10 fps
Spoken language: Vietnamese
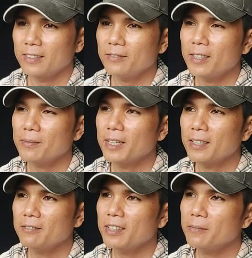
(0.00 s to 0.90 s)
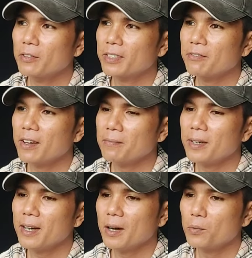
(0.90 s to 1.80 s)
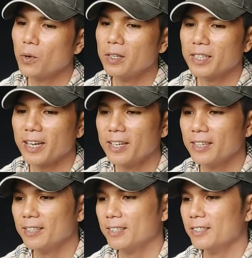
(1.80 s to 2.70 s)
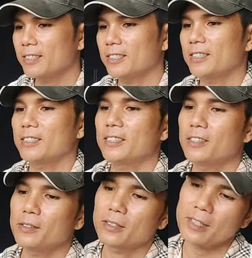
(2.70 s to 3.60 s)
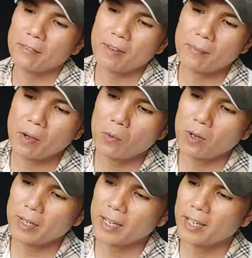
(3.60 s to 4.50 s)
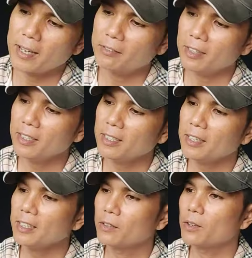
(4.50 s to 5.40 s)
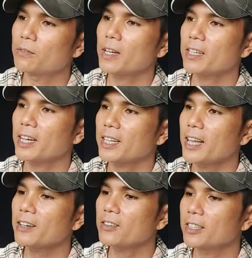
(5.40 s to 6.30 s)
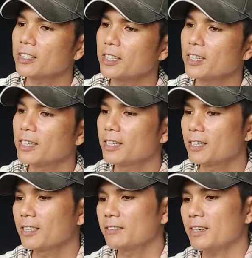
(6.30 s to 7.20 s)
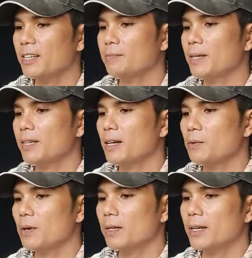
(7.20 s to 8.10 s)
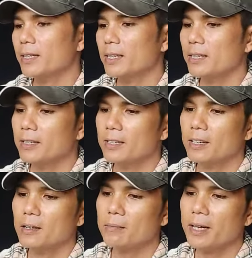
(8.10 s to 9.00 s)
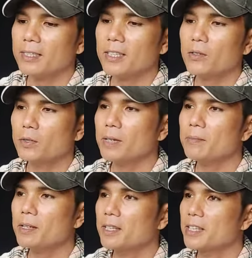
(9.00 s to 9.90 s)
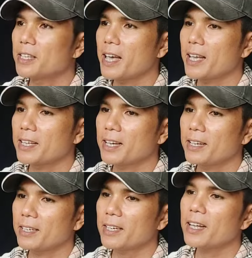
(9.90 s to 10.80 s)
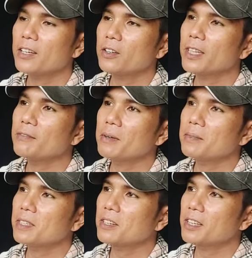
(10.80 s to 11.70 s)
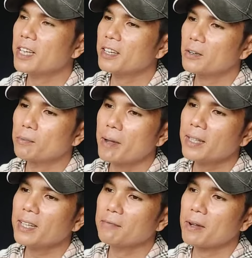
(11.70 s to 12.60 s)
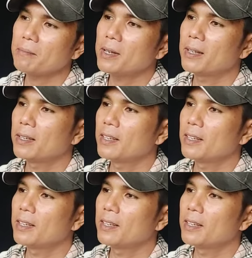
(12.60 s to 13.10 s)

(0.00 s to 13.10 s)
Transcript: tiếp theo mình đến với một tác phẩm hồng quân nha À, tác phẩm hồng quân này à, với chất liệu cũng cây khai thác ngoài tự nhiên và đặc biệt cây hồng quân này à, có mang sánh lụa thép cực kỳ già nha cái đây gọi tác phẩm được rồi nha cũng bán thành phẩm